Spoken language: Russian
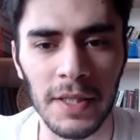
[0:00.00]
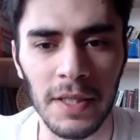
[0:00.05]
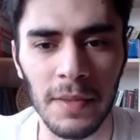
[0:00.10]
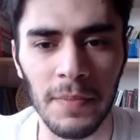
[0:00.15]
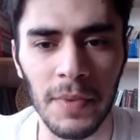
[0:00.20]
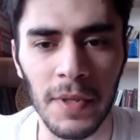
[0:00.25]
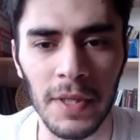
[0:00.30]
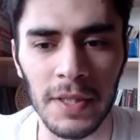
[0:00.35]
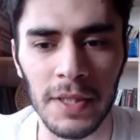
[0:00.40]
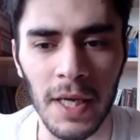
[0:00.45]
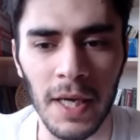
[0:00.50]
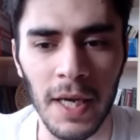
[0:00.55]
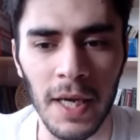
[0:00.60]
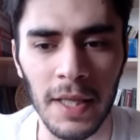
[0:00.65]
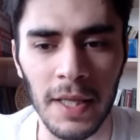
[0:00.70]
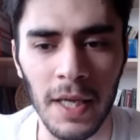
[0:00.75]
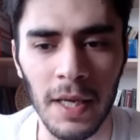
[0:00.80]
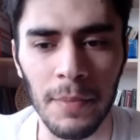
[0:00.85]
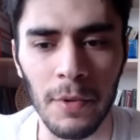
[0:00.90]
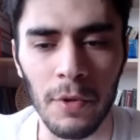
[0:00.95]
себе
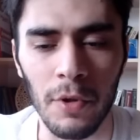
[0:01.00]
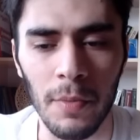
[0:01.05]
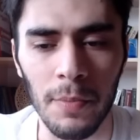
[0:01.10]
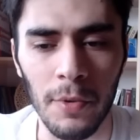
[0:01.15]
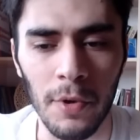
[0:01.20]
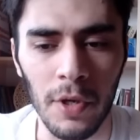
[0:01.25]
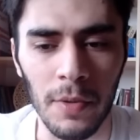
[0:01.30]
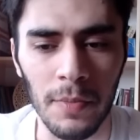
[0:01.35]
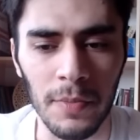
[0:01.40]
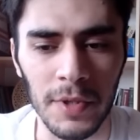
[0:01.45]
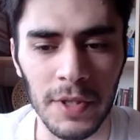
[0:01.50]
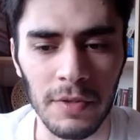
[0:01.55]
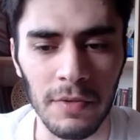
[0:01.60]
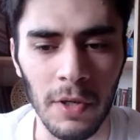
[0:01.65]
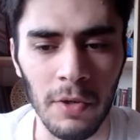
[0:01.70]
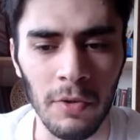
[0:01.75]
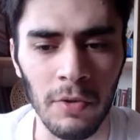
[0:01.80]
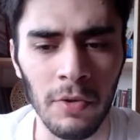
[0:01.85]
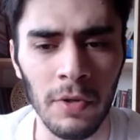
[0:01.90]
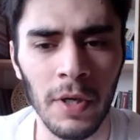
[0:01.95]
диагональ белопольному
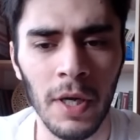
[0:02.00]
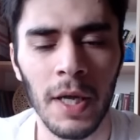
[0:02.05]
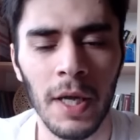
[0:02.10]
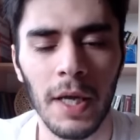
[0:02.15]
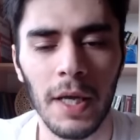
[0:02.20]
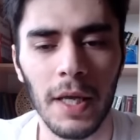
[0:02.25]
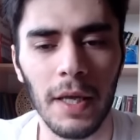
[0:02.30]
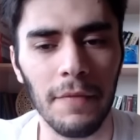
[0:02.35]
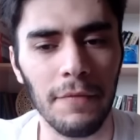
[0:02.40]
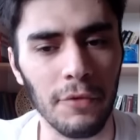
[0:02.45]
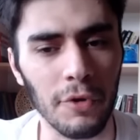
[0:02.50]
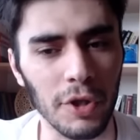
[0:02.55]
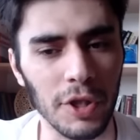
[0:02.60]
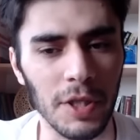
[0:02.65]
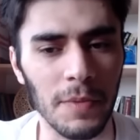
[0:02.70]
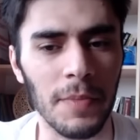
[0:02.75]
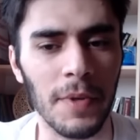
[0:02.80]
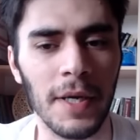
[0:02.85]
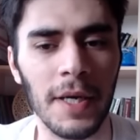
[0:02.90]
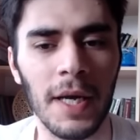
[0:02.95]
слону и
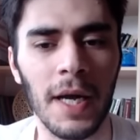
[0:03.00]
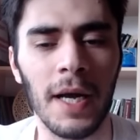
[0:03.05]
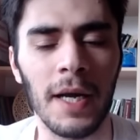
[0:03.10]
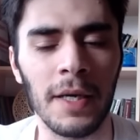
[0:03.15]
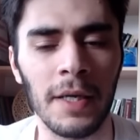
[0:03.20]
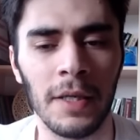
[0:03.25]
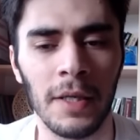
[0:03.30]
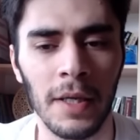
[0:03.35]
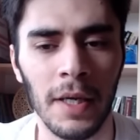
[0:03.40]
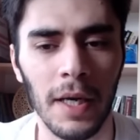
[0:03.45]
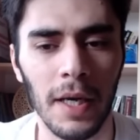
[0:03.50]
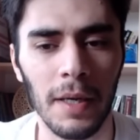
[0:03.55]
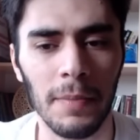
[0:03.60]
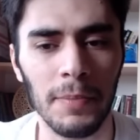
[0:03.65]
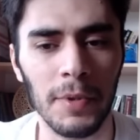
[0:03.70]
вроде бы как а,